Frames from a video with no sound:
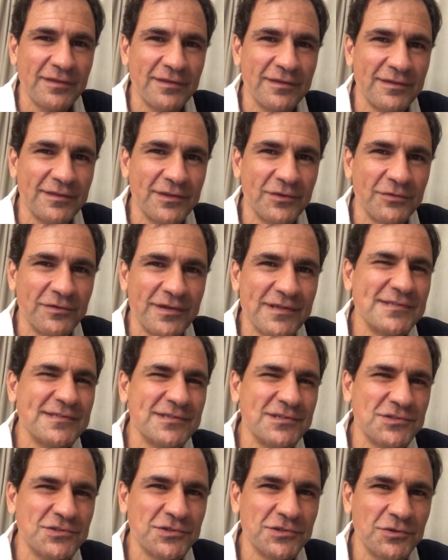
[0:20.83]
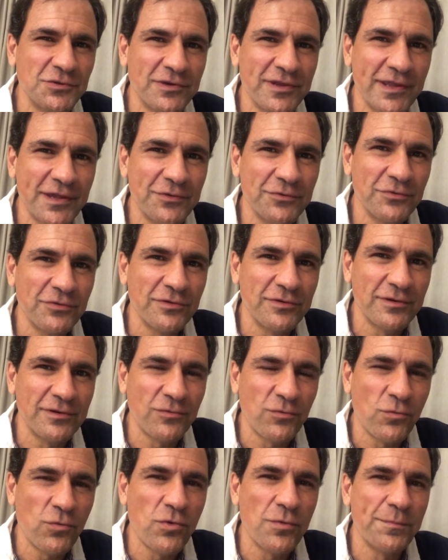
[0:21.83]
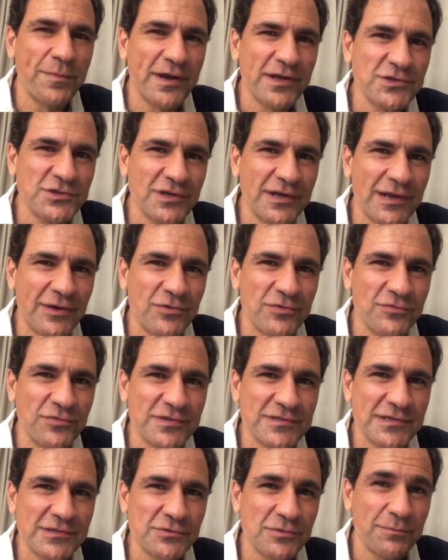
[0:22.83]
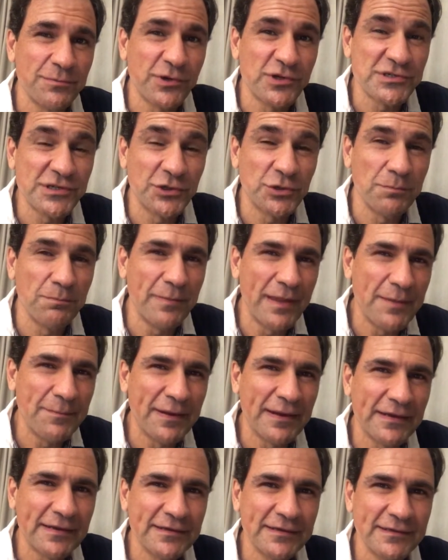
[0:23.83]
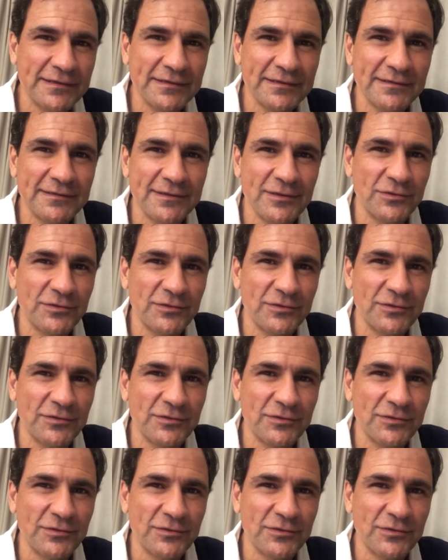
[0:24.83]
Então, nesse sentido, eu quero compartilhar com vocês um projeto bem bacana.